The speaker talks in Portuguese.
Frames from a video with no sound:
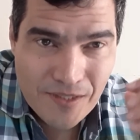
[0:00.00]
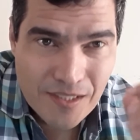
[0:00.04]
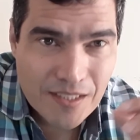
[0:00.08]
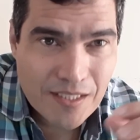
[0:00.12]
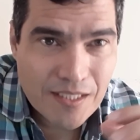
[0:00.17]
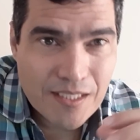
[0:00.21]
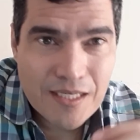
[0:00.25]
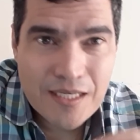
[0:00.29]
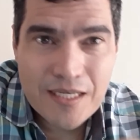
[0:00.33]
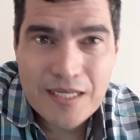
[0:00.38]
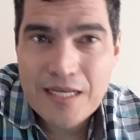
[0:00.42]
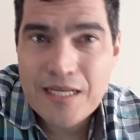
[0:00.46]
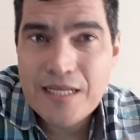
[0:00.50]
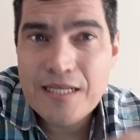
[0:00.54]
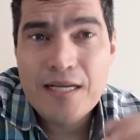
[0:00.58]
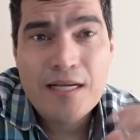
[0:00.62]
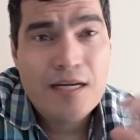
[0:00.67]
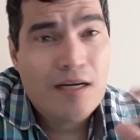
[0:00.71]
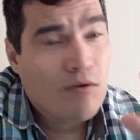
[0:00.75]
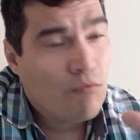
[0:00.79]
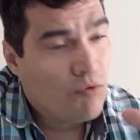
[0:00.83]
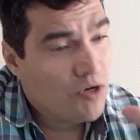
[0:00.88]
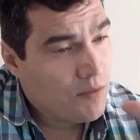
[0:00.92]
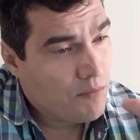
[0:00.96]
é,
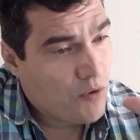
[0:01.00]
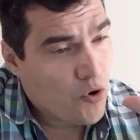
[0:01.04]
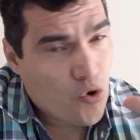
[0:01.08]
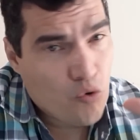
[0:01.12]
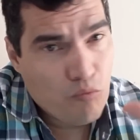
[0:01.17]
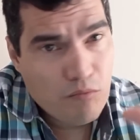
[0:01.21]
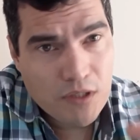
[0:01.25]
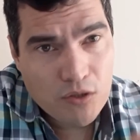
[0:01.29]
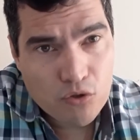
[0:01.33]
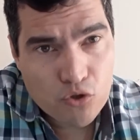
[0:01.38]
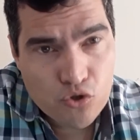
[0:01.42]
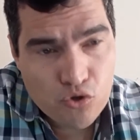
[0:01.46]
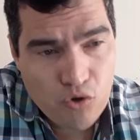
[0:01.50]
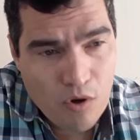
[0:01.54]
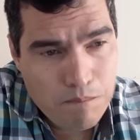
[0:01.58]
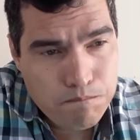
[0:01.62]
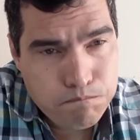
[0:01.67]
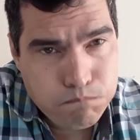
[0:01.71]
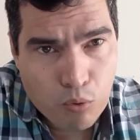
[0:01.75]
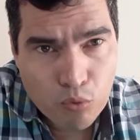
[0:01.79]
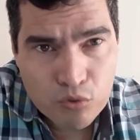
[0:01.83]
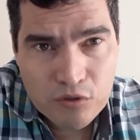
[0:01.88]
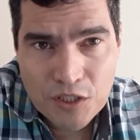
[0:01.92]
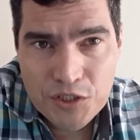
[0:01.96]
o animal comendo só
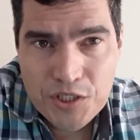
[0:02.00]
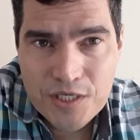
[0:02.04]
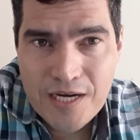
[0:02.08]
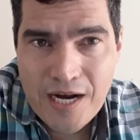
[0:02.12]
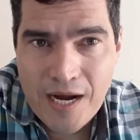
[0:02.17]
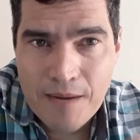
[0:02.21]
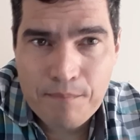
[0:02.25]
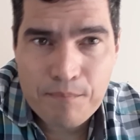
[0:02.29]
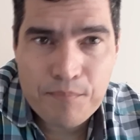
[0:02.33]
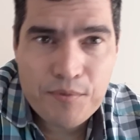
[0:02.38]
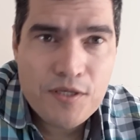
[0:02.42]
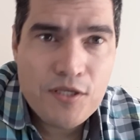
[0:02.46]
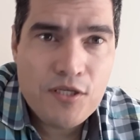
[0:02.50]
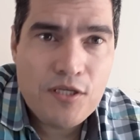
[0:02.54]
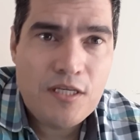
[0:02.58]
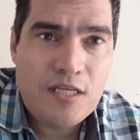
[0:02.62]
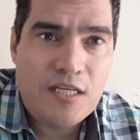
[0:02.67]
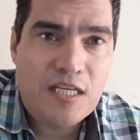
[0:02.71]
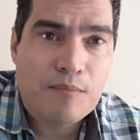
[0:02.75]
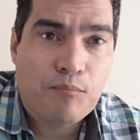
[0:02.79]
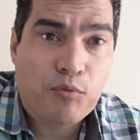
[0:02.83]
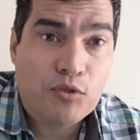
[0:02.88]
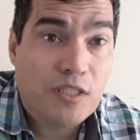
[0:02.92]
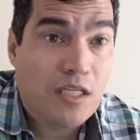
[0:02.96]
ponta de
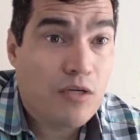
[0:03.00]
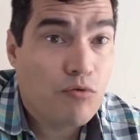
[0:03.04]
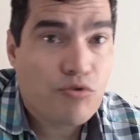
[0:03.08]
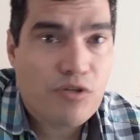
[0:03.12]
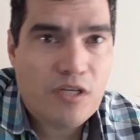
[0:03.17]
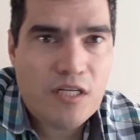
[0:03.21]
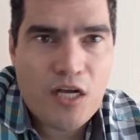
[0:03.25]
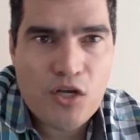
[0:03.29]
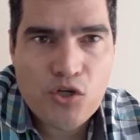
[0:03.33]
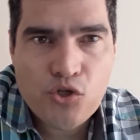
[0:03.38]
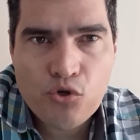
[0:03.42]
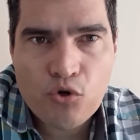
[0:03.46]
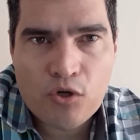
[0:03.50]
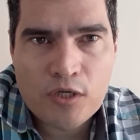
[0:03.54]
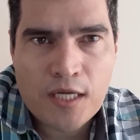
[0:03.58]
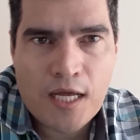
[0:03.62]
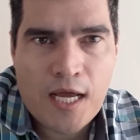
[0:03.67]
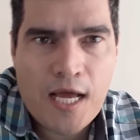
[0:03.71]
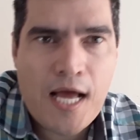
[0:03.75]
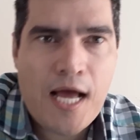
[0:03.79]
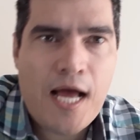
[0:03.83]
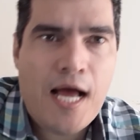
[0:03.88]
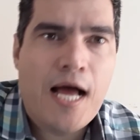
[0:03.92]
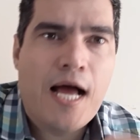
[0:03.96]
capim, podendo
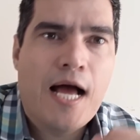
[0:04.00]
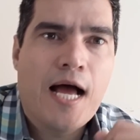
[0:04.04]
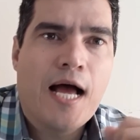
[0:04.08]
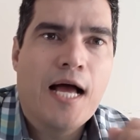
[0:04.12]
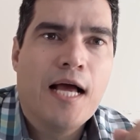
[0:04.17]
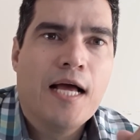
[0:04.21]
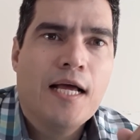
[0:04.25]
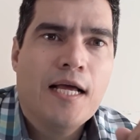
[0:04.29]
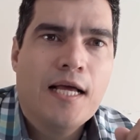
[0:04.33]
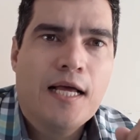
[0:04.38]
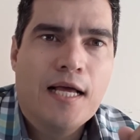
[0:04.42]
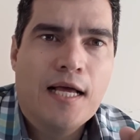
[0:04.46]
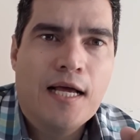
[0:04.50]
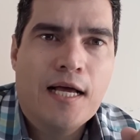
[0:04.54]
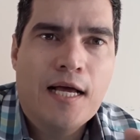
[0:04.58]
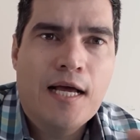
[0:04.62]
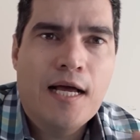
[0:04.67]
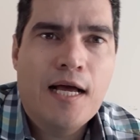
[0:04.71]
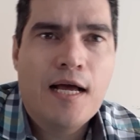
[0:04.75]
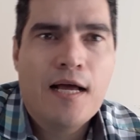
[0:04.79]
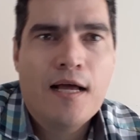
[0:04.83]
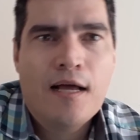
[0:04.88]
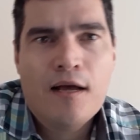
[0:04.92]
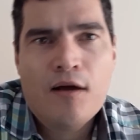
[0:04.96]
selecionar,
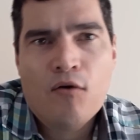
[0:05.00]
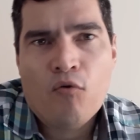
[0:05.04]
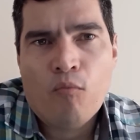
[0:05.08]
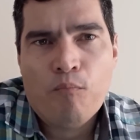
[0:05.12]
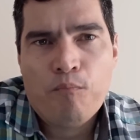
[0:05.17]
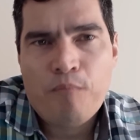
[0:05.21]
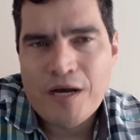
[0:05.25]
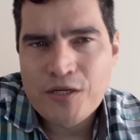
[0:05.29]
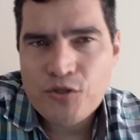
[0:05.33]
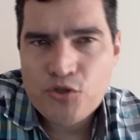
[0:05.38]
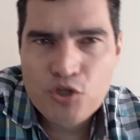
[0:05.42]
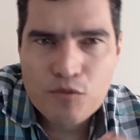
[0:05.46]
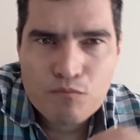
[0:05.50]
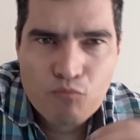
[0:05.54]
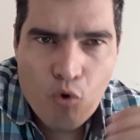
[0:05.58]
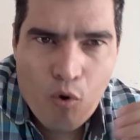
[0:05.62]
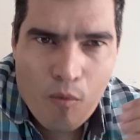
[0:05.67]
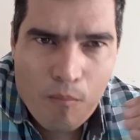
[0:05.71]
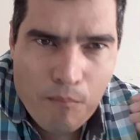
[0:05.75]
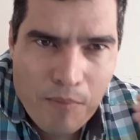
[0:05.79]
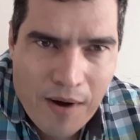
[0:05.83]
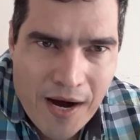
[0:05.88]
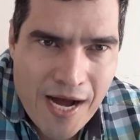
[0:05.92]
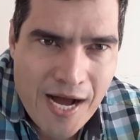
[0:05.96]
é, um pasto de
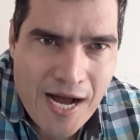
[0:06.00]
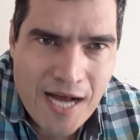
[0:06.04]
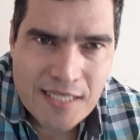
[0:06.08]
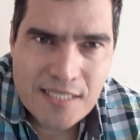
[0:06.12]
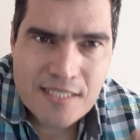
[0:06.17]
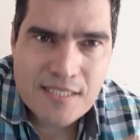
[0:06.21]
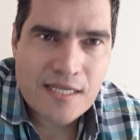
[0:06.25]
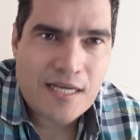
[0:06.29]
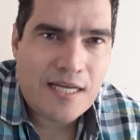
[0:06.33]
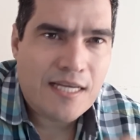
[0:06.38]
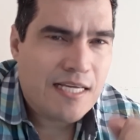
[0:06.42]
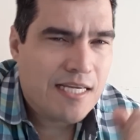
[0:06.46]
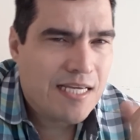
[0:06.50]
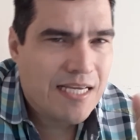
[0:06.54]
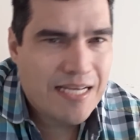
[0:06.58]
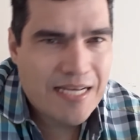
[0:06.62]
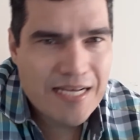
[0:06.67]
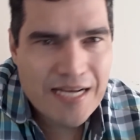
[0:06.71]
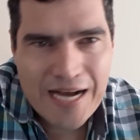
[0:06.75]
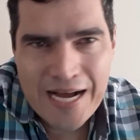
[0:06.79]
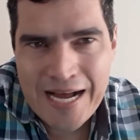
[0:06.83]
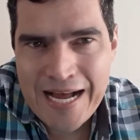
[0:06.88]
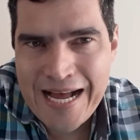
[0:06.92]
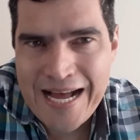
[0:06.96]
mombaça,
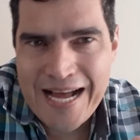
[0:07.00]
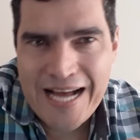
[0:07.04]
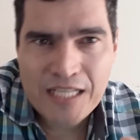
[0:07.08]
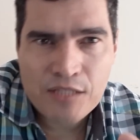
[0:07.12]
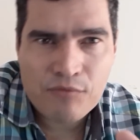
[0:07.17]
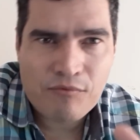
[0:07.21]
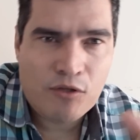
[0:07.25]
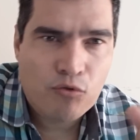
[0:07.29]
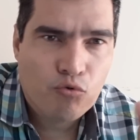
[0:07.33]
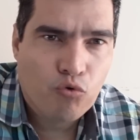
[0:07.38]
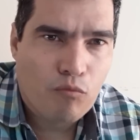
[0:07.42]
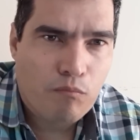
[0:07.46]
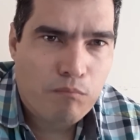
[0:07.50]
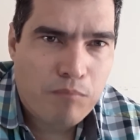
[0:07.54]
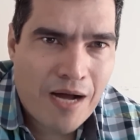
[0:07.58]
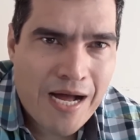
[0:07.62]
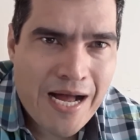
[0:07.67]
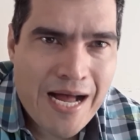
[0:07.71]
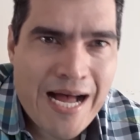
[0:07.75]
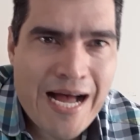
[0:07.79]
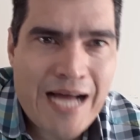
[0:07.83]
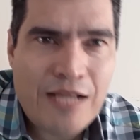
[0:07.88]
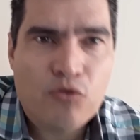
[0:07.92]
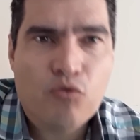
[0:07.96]
irrigado,
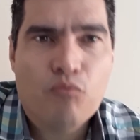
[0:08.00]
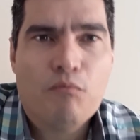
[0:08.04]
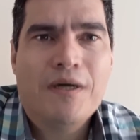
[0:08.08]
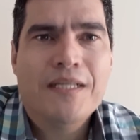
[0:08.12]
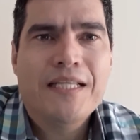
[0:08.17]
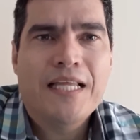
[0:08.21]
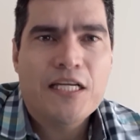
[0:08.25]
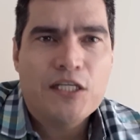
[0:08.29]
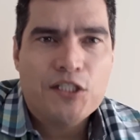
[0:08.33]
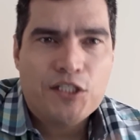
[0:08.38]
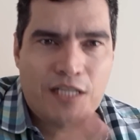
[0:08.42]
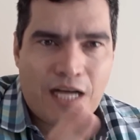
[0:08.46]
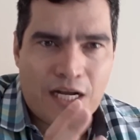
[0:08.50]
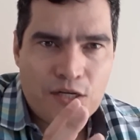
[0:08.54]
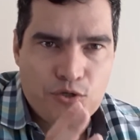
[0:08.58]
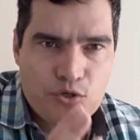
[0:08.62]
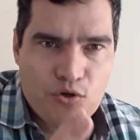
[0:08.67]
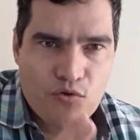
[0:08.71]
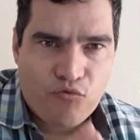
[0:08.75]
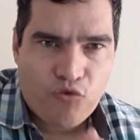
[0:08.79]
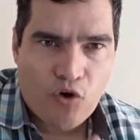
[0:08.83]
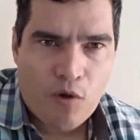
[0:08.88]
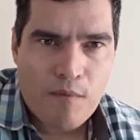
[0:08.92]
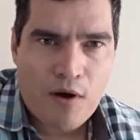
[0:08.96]
adubado, manejado de
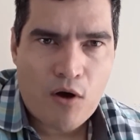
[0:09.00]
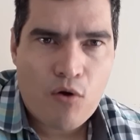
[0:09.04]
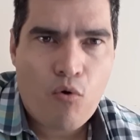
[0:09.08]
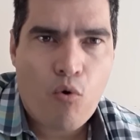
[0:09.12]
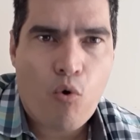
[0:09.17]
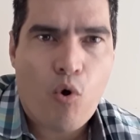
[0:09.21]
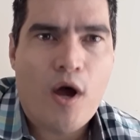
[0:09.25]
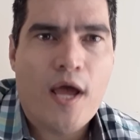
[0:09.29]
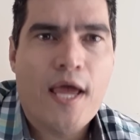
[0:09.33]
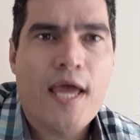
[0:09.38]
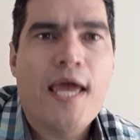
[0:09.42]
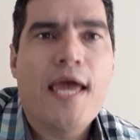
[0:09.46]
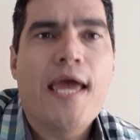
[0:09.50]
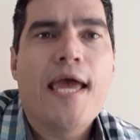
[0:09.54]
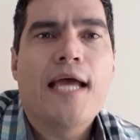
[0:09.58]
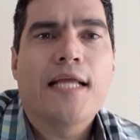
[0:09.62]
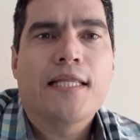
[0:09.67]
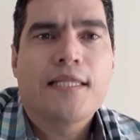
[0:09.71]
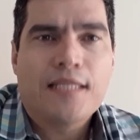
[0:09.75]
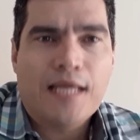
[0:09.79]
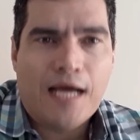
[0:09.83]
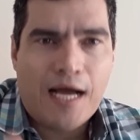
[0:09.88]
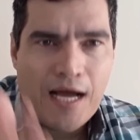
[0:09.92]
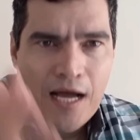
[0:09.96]
forma
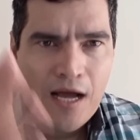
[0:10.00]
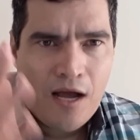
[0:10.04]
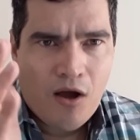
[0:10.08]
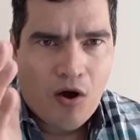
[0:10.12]
correta,